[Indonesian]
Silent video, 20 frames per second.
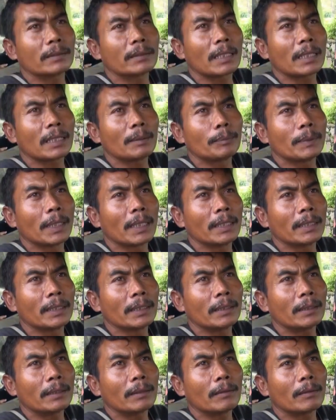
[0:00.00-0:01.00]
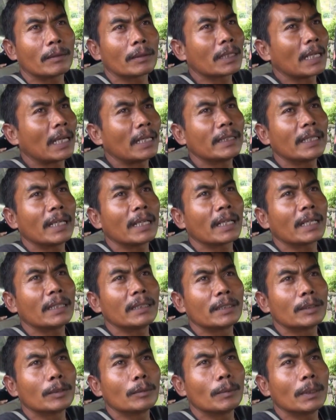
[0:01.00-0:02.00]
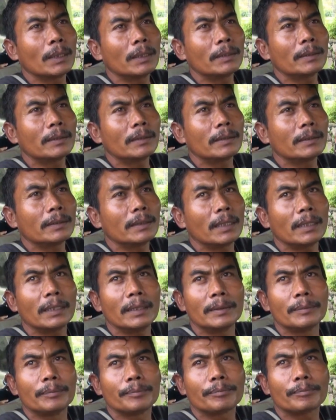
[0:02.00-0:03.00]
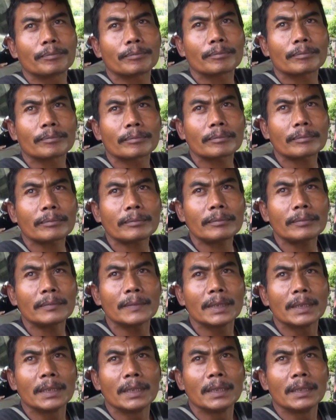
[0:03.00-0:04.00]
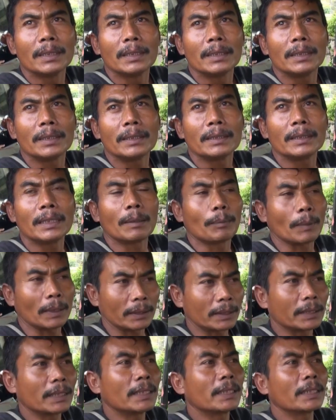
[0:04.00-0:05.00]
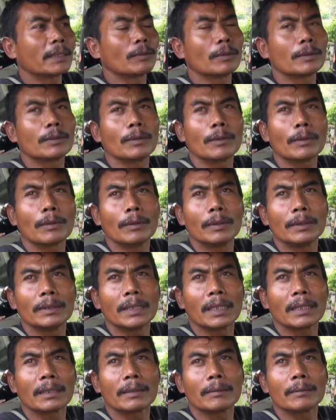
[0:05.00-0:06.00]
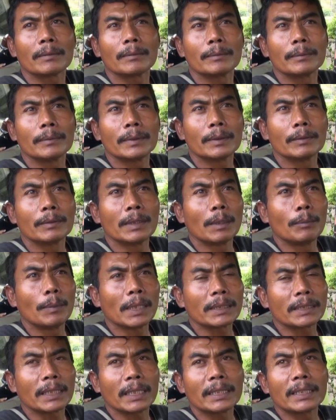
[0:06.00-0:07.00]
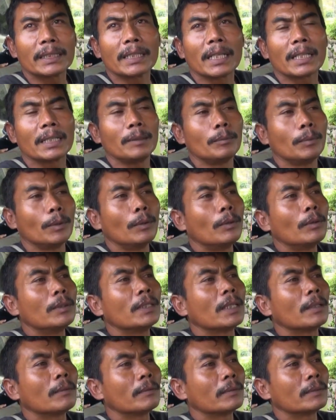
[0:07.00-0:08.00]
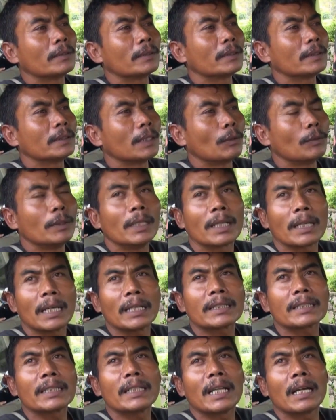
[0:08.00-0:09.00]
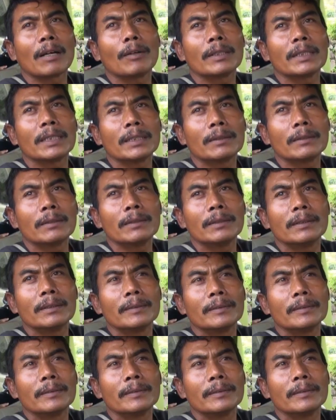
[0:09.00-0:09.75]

tarif dari Organda kan itu mah. Tapi kalau misalnya udah disuruh turun? Ya pasti ikut turun yang udah biasa 3000 yang jauh dekat kan angkot itu.